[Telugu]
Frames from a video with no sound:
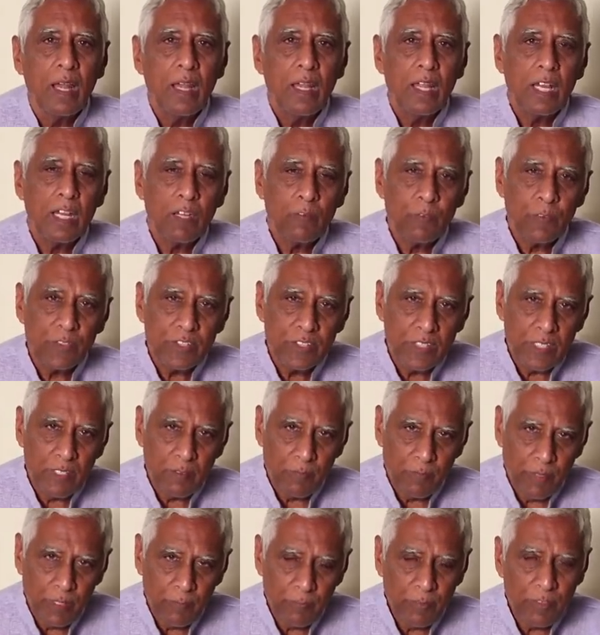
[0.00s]
లేకపోతే
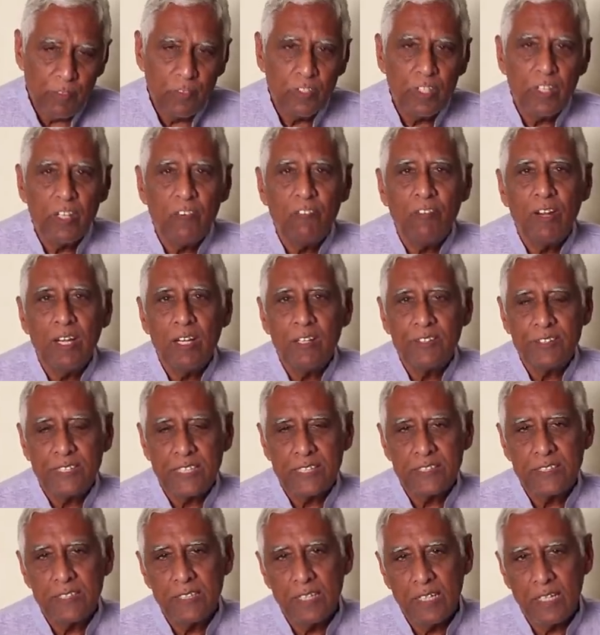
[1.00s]
బీపీ ఉన్నవాళ్ళు
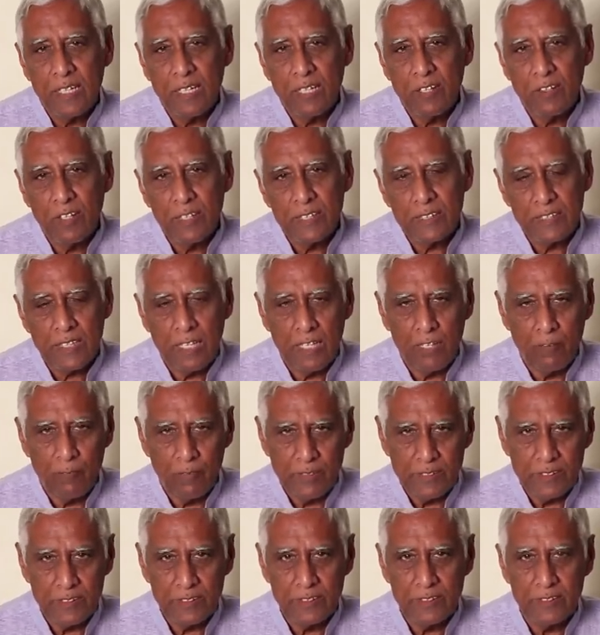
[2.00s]
చేసినా కూడా చాలా
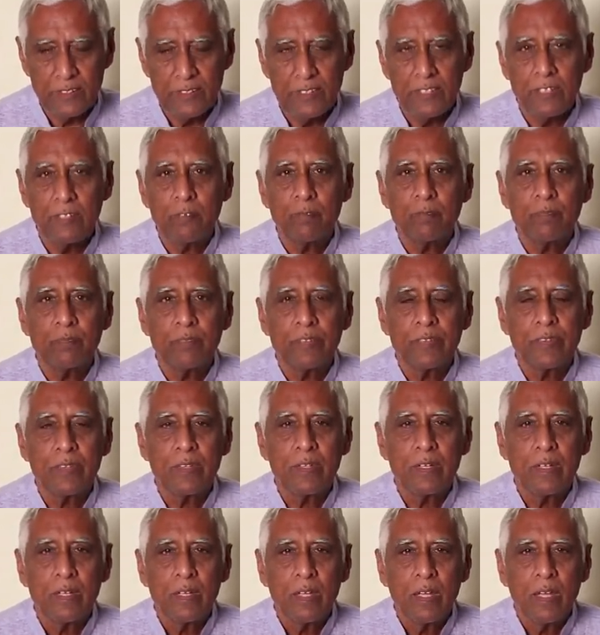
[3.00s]
మంచిది ఇది
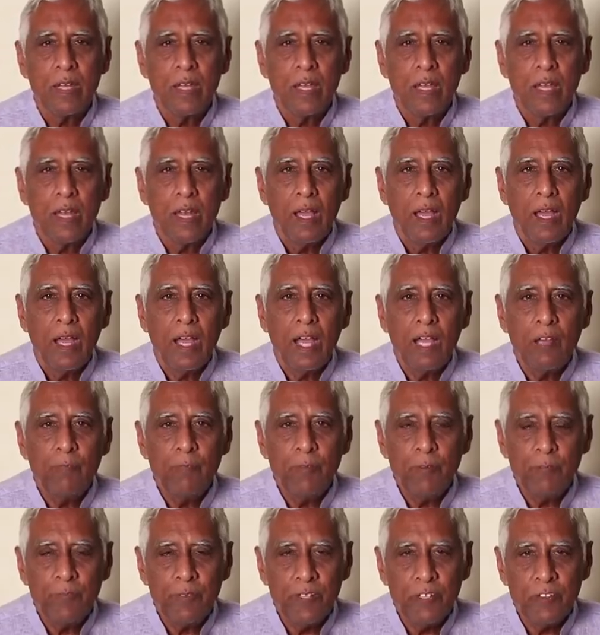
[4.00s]
హై
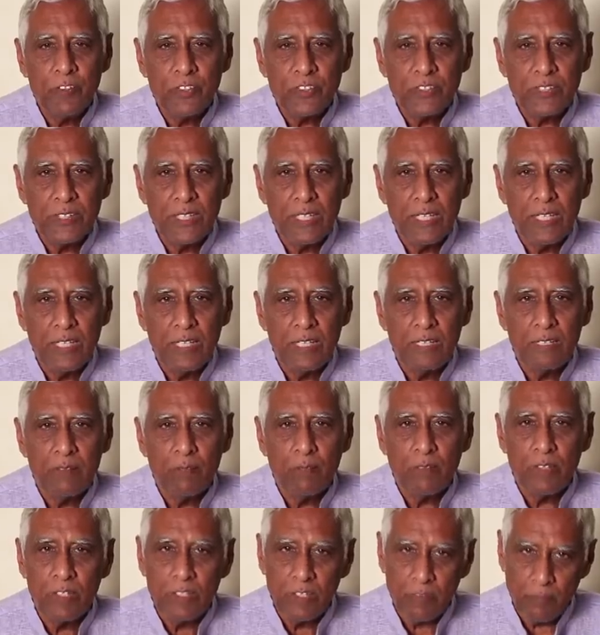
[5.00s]
బీపీ వస్తే
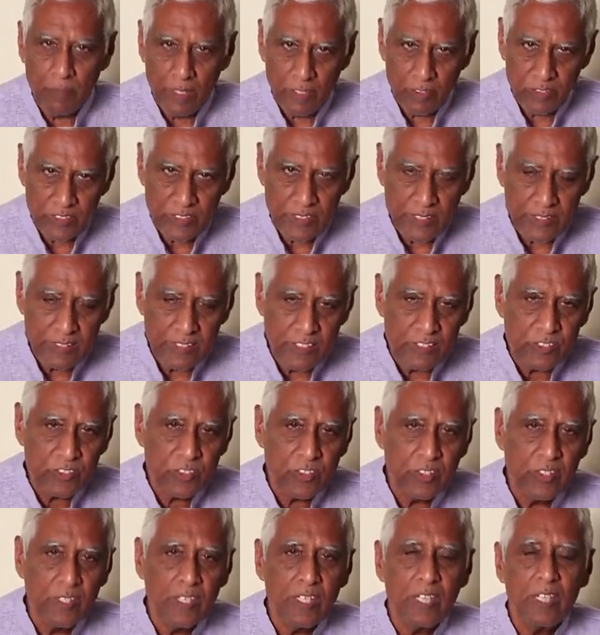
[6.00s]
మందు మరొకసారి
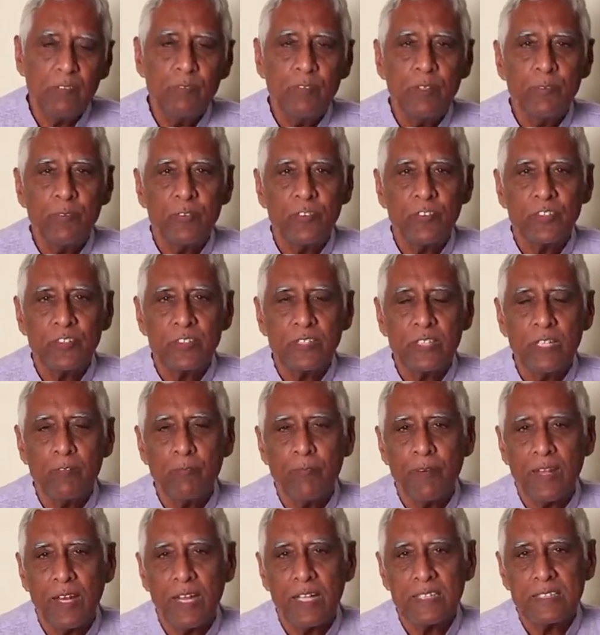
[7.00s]
తెలుసుకోండి హై బీపీ వస్తే
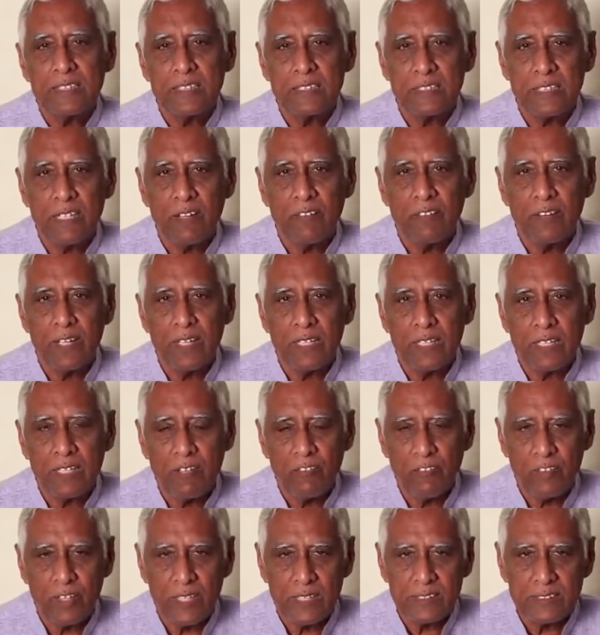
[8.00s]
పెరాలసిస్ రావడానికి
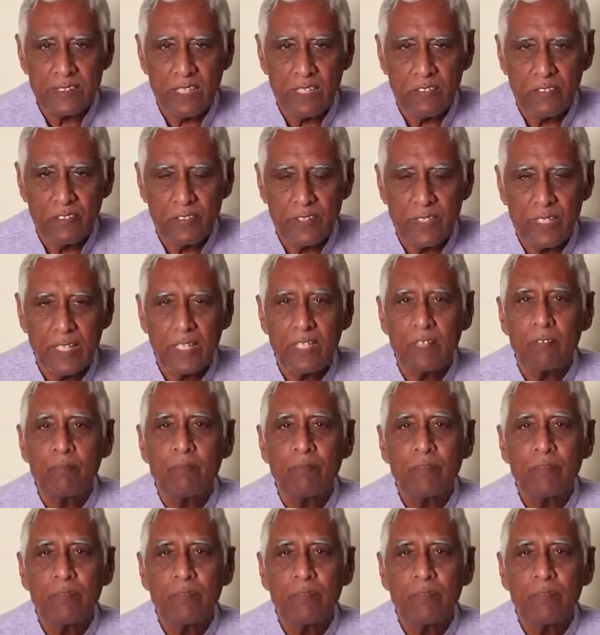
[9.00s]
అవకాశాలు ఉంటాయి